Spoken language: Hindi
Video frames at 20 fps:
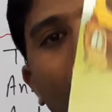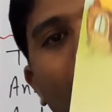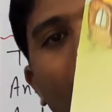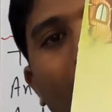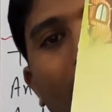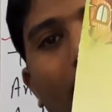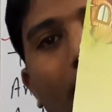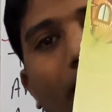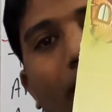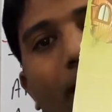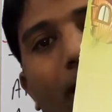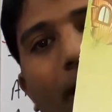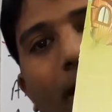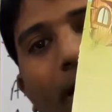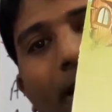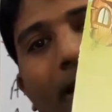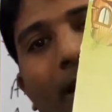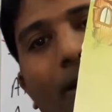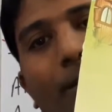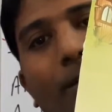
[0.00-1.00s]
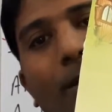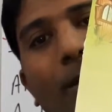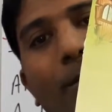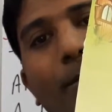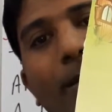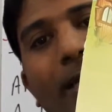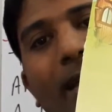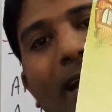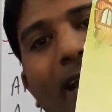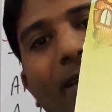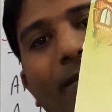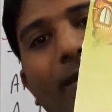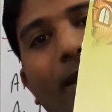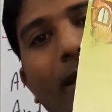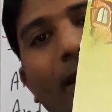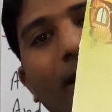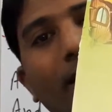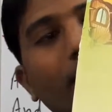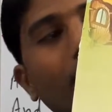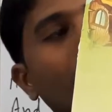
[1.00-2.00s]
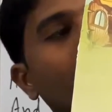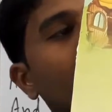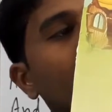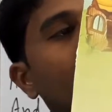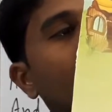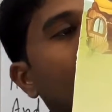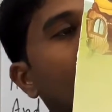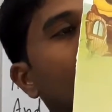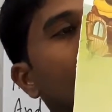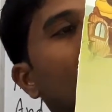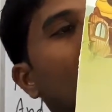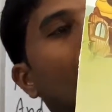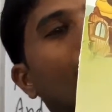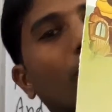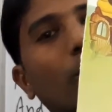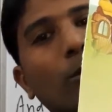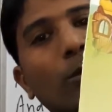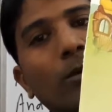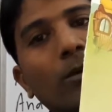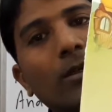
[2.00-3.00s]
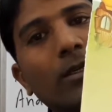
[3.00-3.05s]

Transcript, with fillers: ठीक है ना ये आपका बिहाइव है जिसमें आपको